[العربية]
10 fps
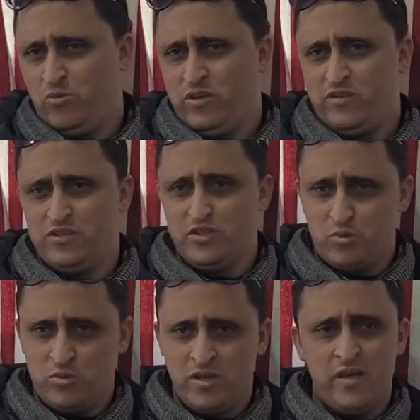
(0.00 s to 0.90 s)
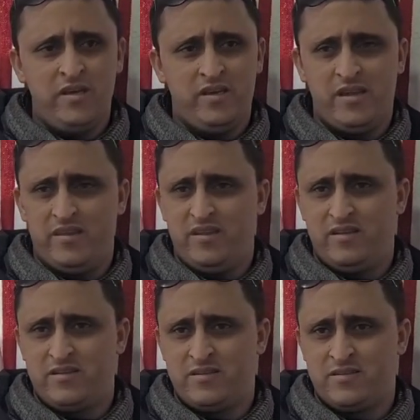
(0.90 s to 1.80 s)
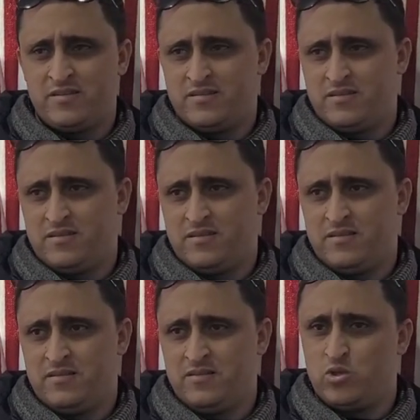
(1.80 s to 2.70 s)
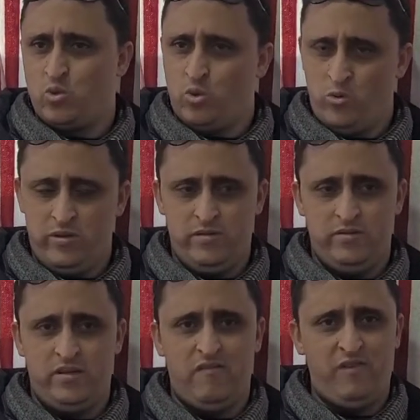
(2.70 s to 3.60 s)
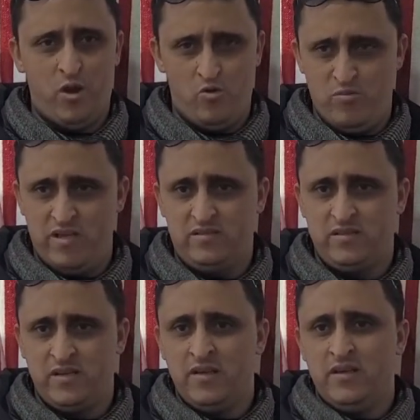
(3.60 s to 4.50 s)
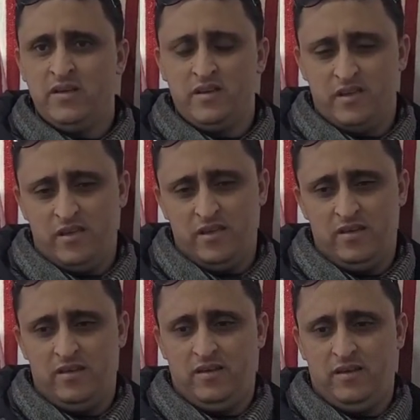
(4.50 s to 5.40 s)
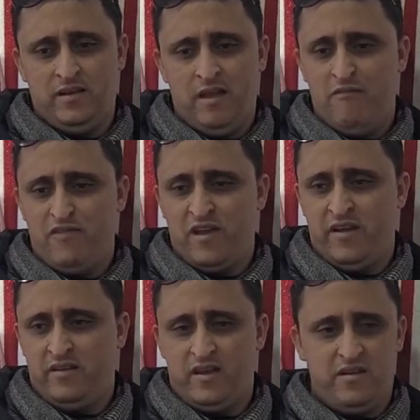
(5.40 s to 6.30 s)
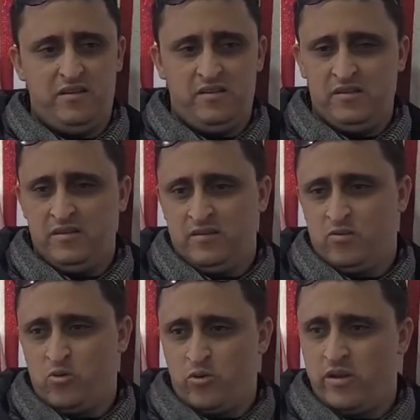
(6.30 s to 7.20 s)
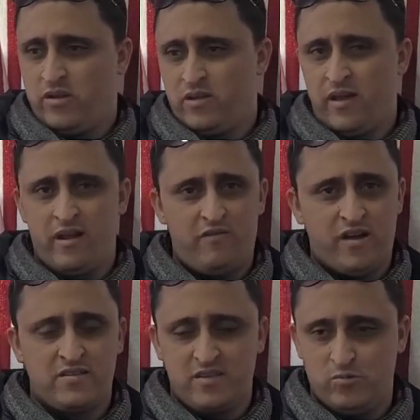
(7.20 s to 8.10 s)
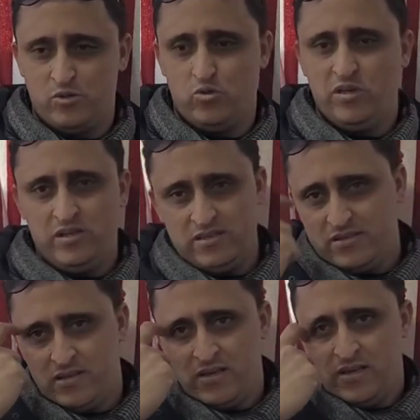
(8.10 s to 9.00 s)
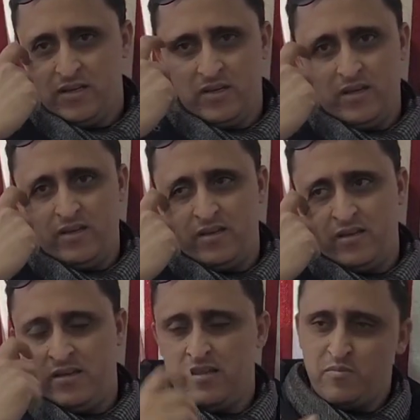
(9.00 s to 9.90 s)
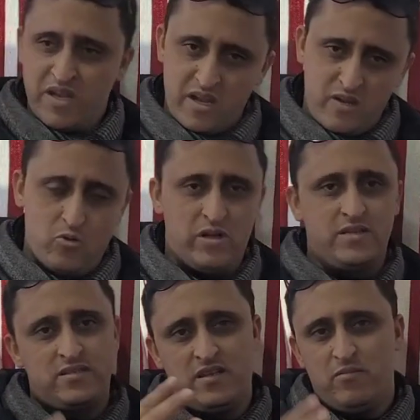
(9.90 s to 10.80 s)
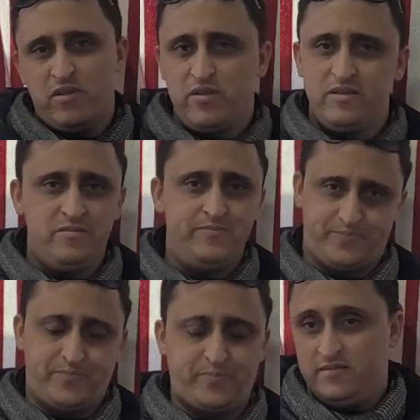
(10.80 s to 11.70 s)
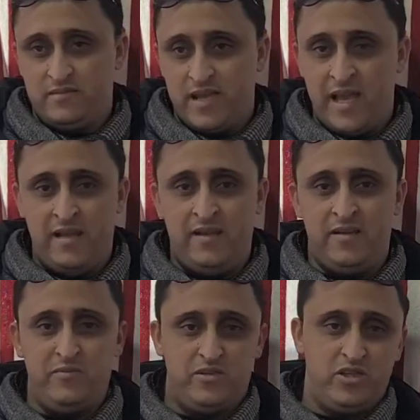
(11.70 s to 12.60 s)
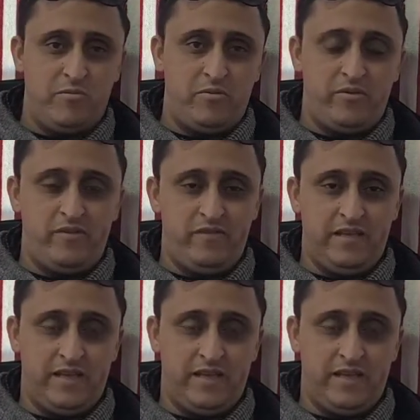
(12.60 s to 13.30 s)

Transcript: خبور هذه نتشوي الى هذه سوء تفاهمات كي الافكار يعني كل طرف غاس التوجه ينس آه، ذمانا هنا يوقع الاستضافه احلام شباب الريفي